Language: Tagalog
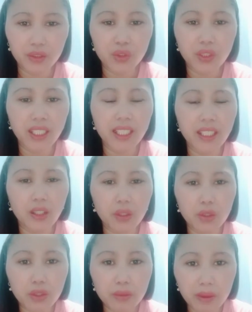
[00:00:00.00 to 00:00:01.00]
try
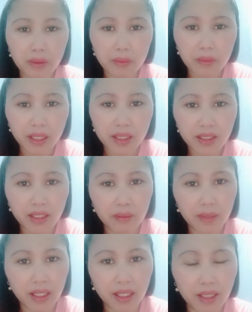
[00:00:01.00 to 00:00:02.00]
also my best na
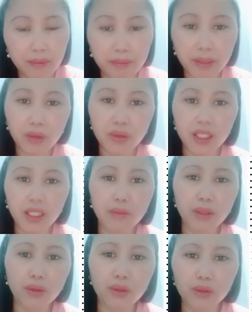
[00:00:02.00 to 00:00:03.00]
maghanap pa ako ng
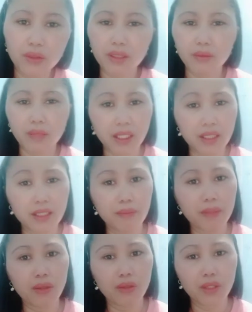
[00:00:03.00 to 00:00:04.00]
ibang content, mag-isip
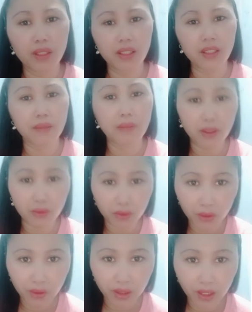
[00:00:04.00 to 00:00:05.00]
ako ng ibang
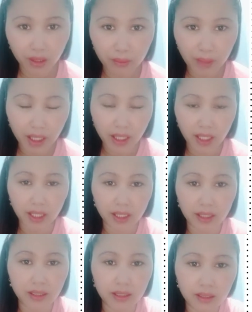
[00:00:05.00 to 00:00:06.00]
content
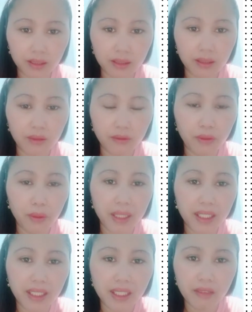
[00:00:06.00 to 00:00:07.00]
para for
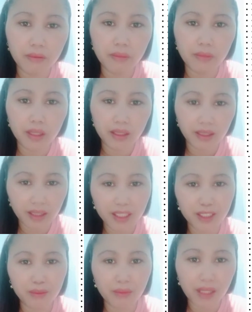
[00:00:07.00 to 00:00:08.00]
my next
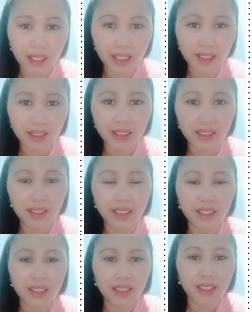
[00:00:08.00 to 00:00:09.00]
next vlog
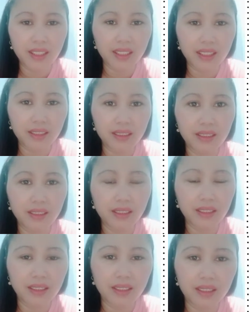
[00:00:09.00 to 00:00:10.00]
and
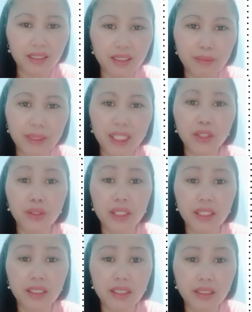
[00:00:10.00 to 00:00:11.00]
uh, sa panahon
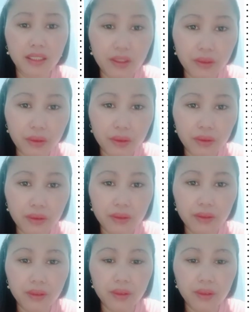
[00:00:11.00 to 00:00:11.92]
natin ngayon